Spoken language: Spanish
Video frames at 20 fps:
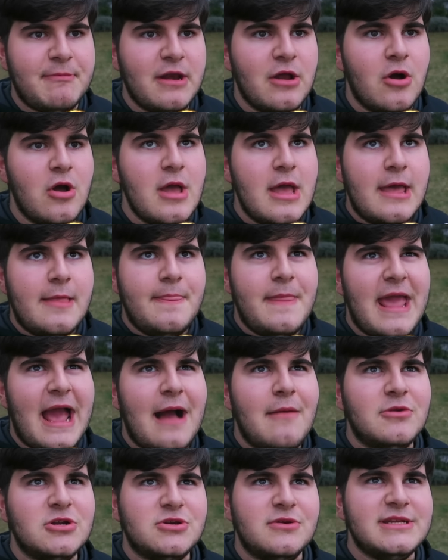pero
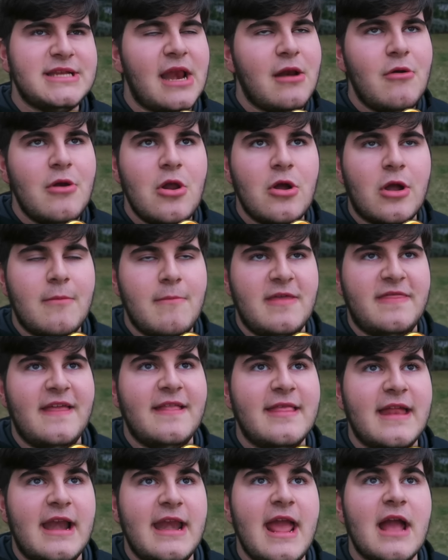digamos, no es algo en lo que me
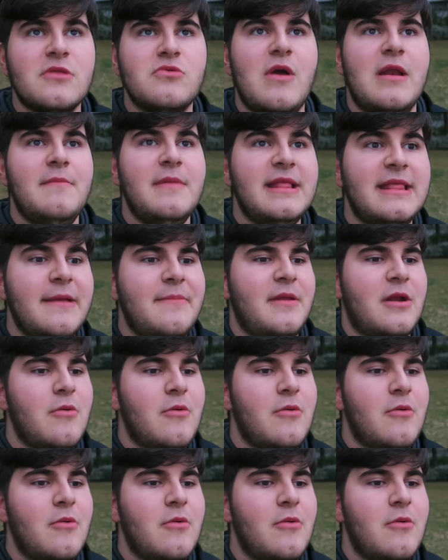centraría actualmente,